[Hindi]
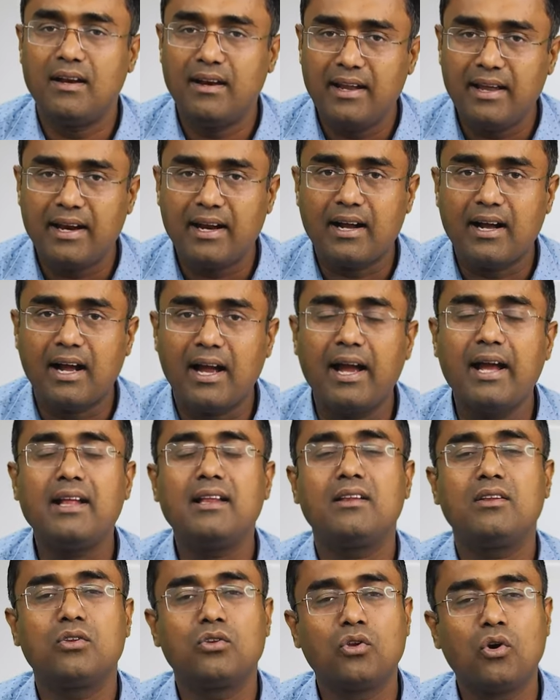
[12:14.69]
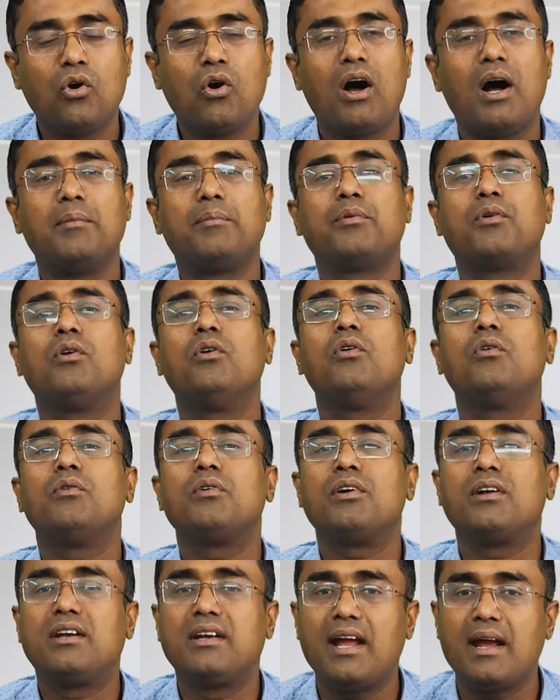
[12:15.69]
ले रखा है तो आपको
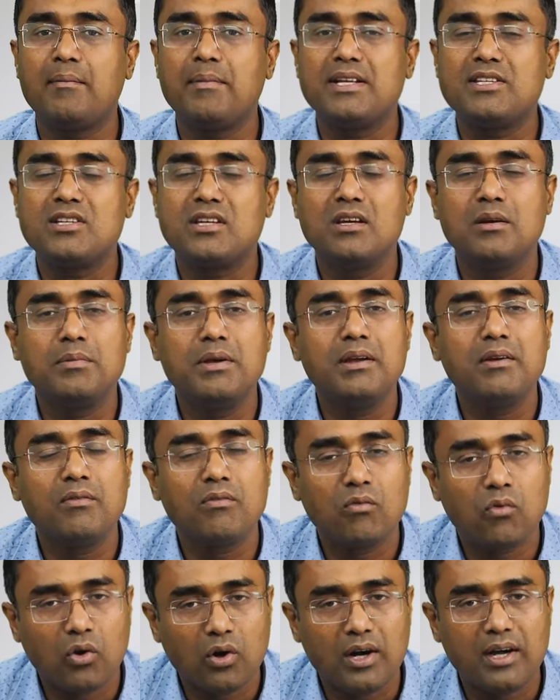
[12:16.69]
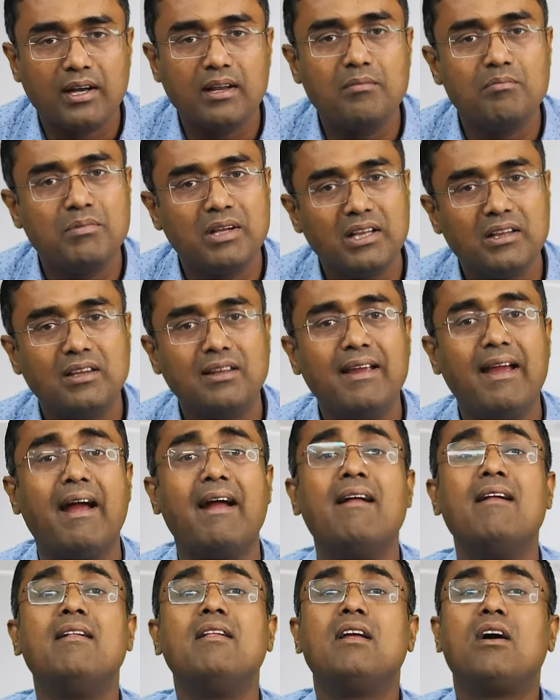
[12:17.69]
डैमेज की भी वारंटी मिलती
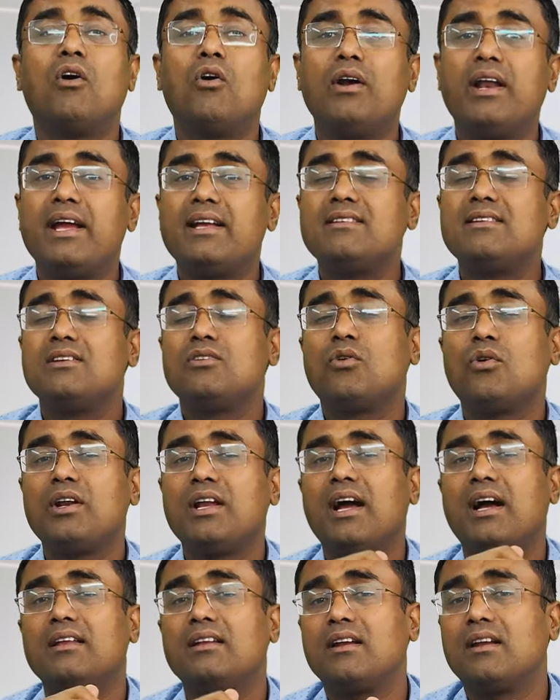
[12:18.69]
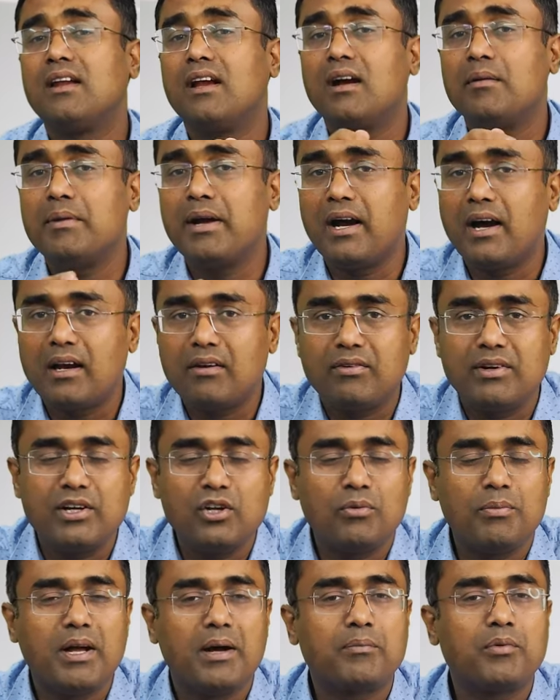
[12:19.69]
है और एक चीज और याद रखिएगा मैं हर
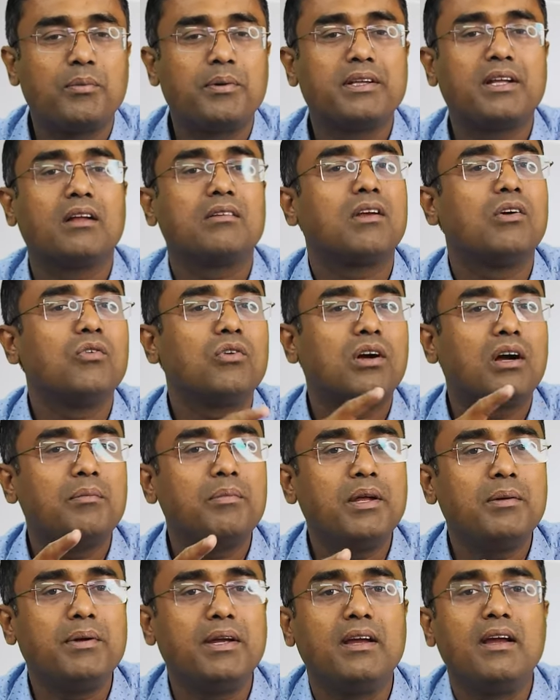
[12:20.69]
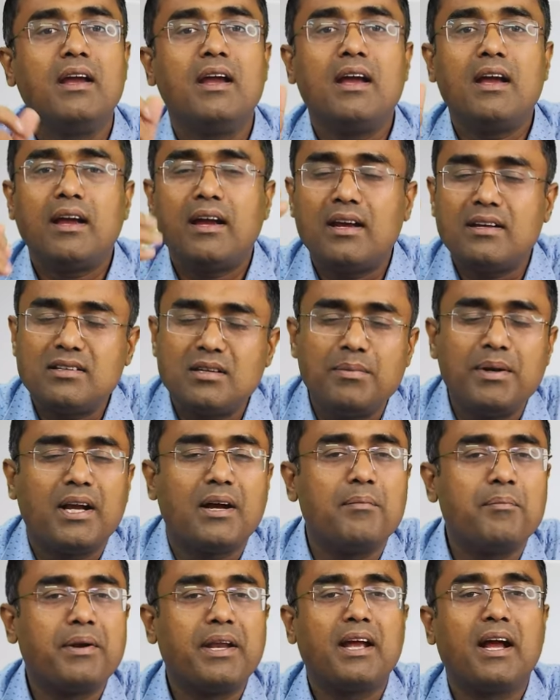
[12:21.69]
वीडियो में आपको बताता हूं कभी भी किसी भी
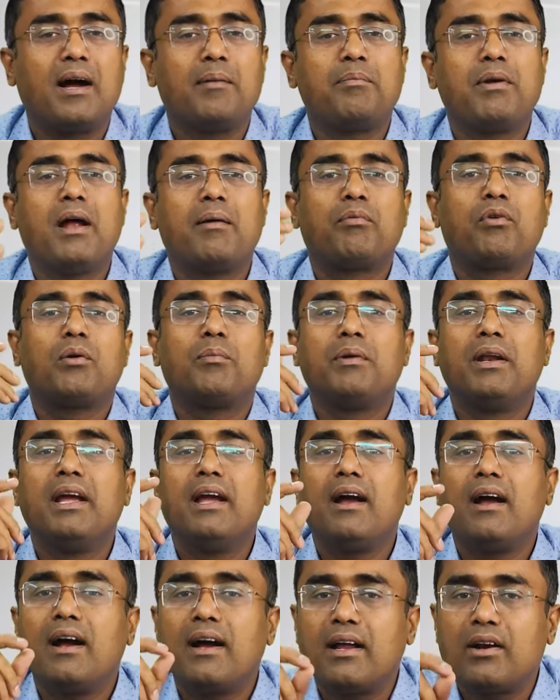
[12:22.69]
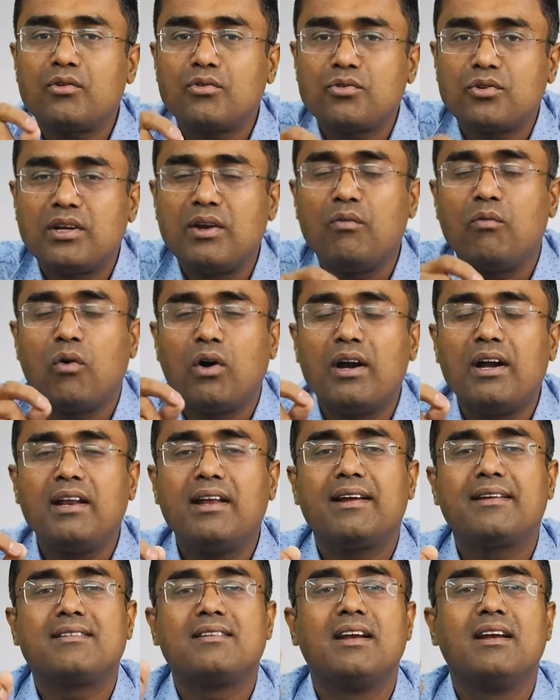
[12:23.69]
कंपनी का आप लैपटॉप लें अगर उसकी
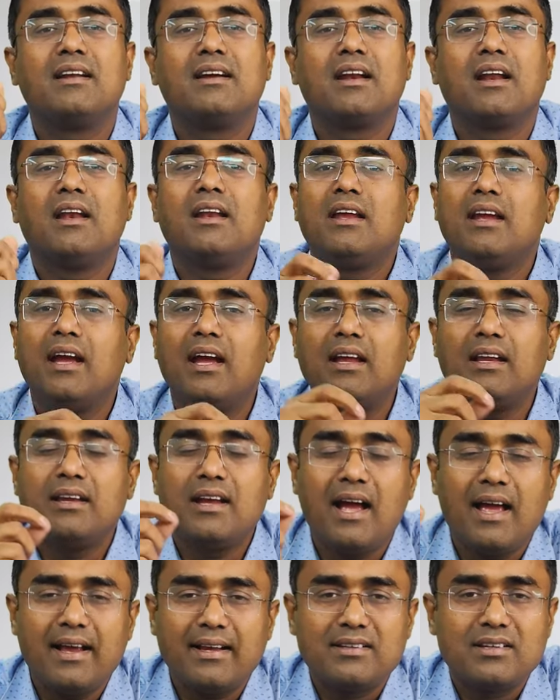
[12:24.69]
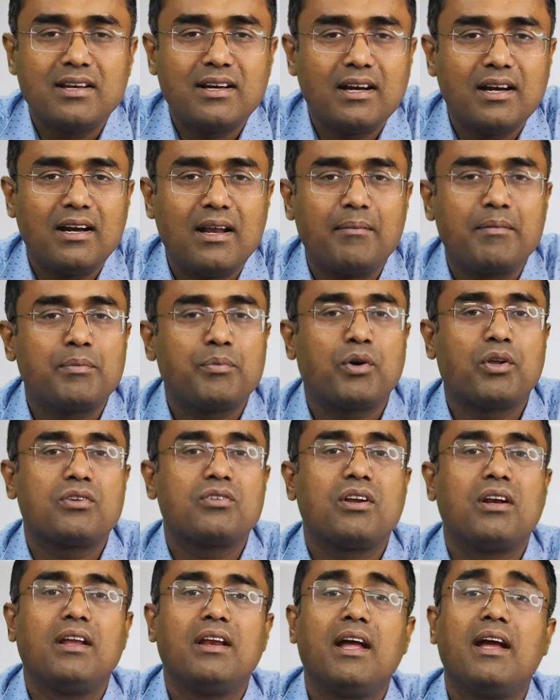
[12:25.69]
वारंटी एक्सटेंड करानी है या एक्सीडेंटल डैमेज
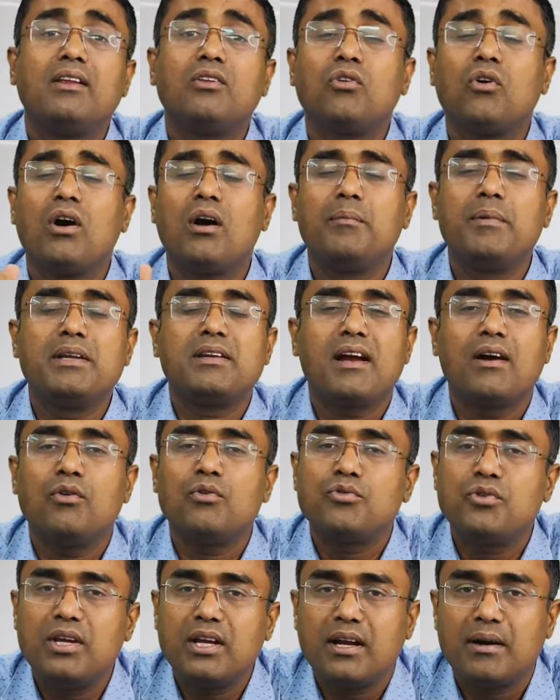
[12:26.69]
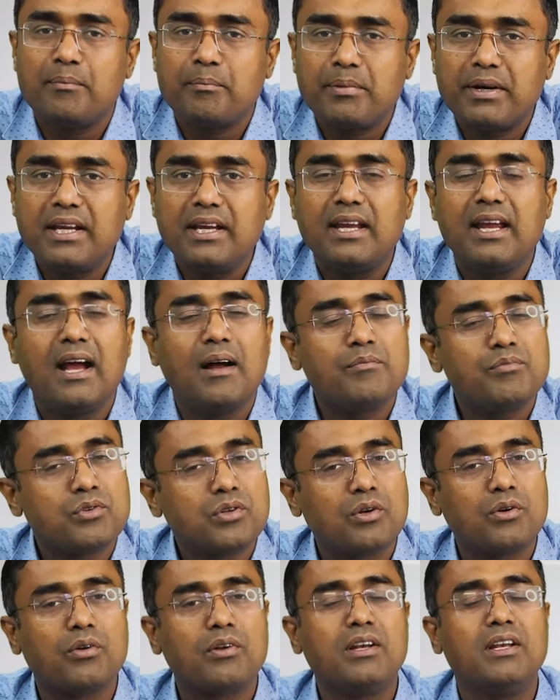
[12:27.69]
प्रोटेक्शन लेना है तो हमेशा उसी कंपनी की आप
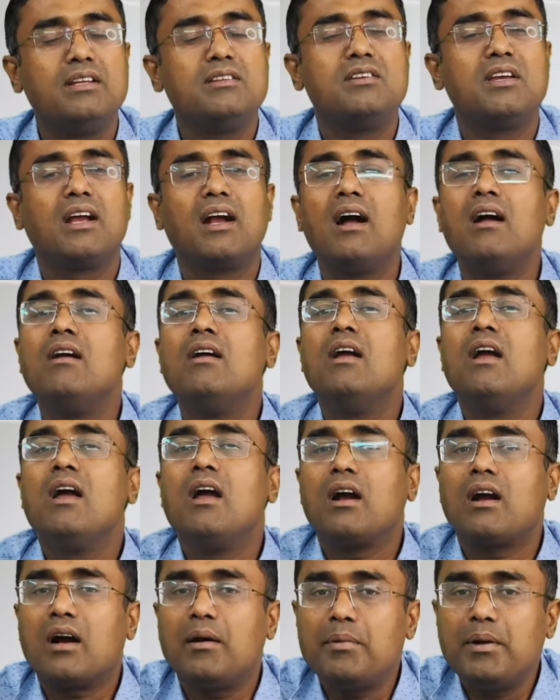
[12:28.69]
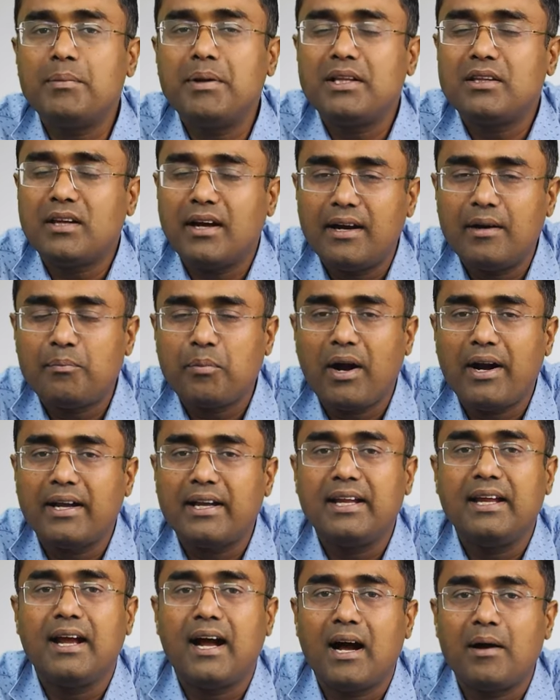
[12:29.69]
जरूर लीजिएगा कभी भी थर्ड
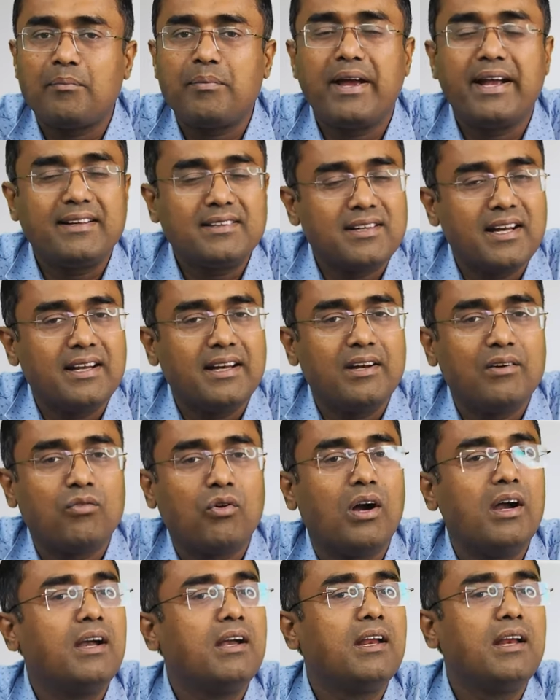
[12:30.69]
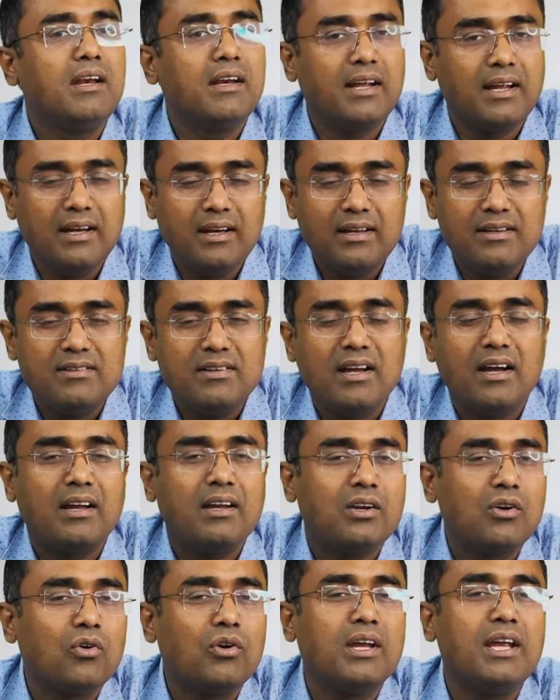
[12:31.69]
पार्टी आप एक्सटेंडेड वारंटी नहीं लीजिएगा
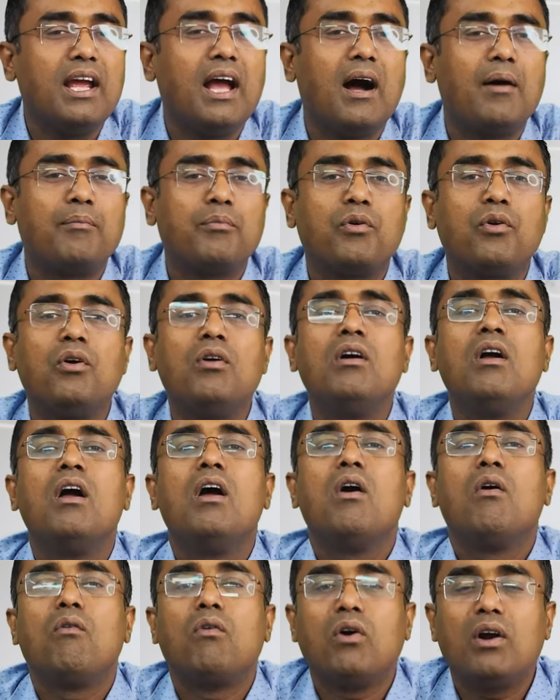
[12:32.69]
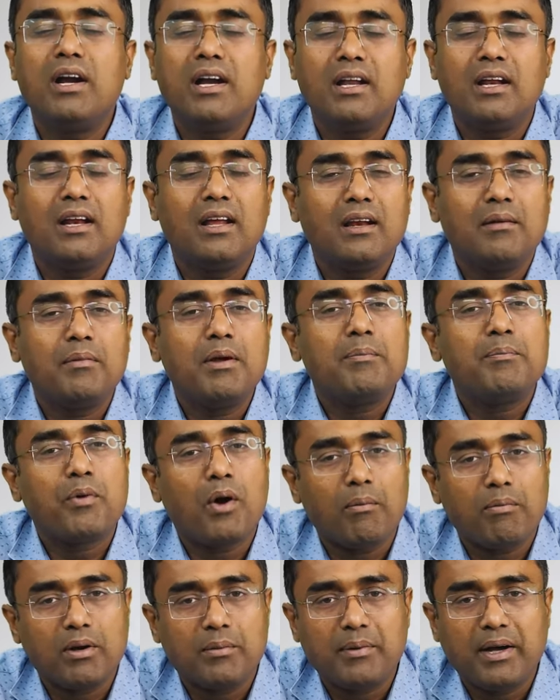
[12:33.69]
क्योंकि आपको वारंटी लेने में
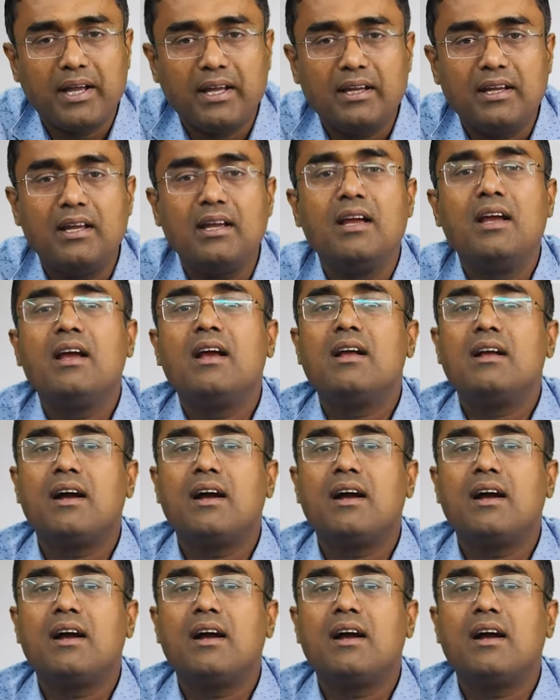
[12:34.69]
प्रॉब्लम आएगी